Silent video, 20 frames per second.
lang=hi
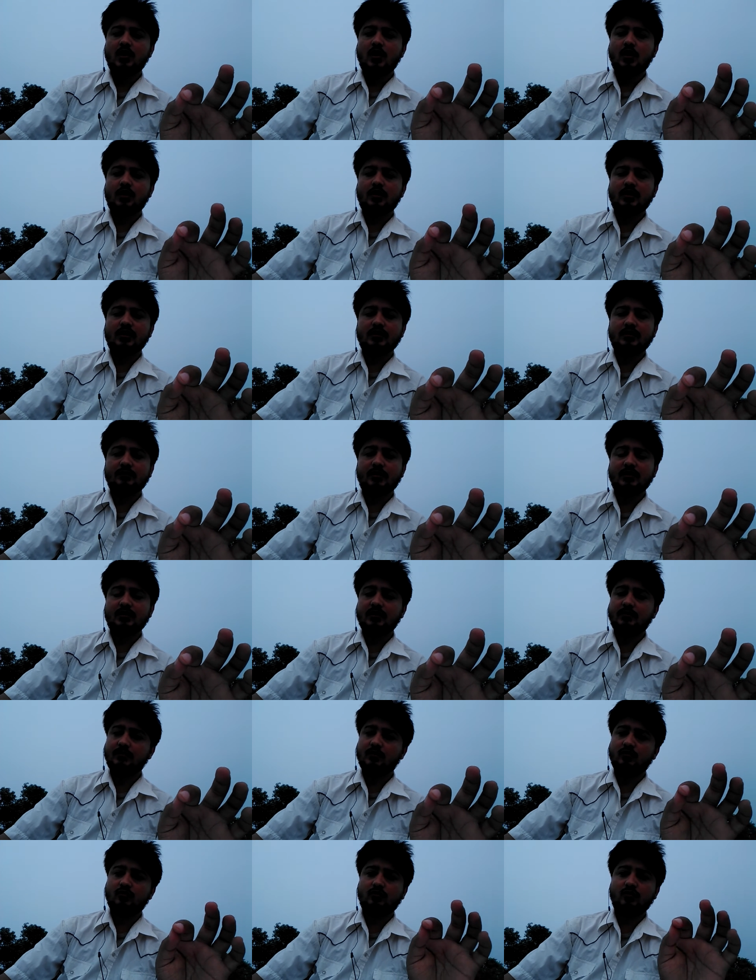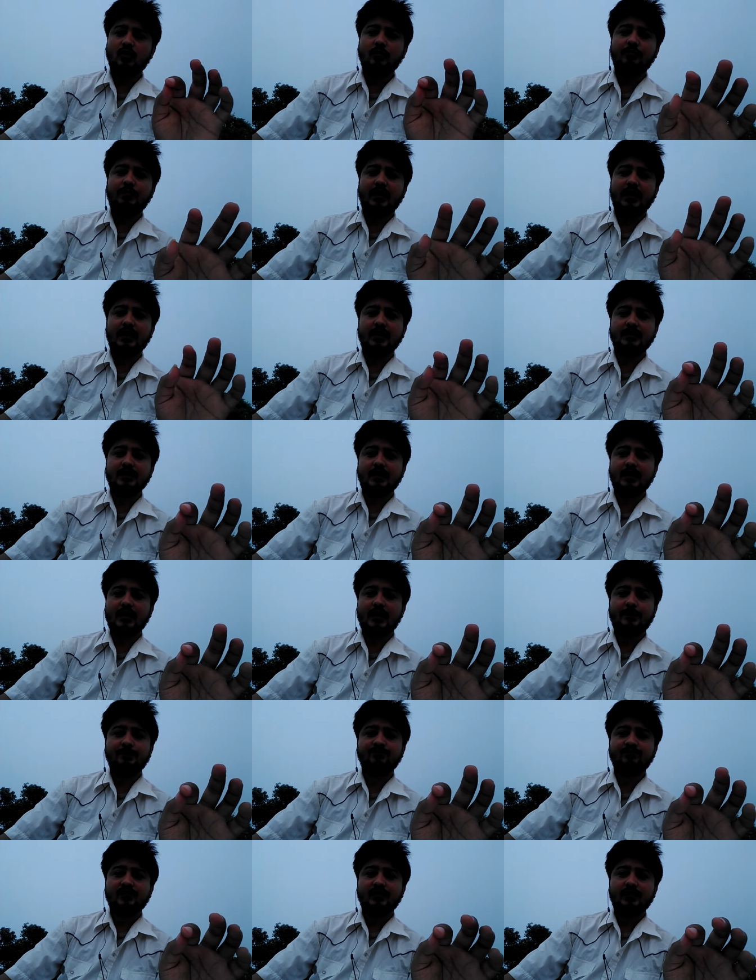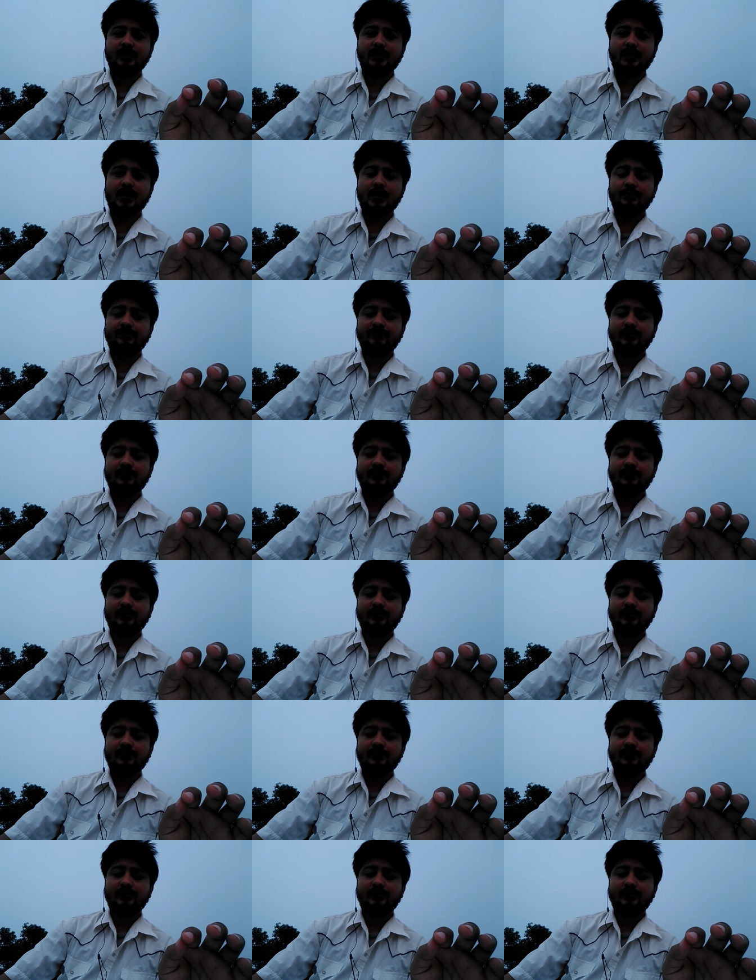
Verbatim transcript: और राष्ट्रभाषा में उनको पढ़ाया जाएगा ठीक है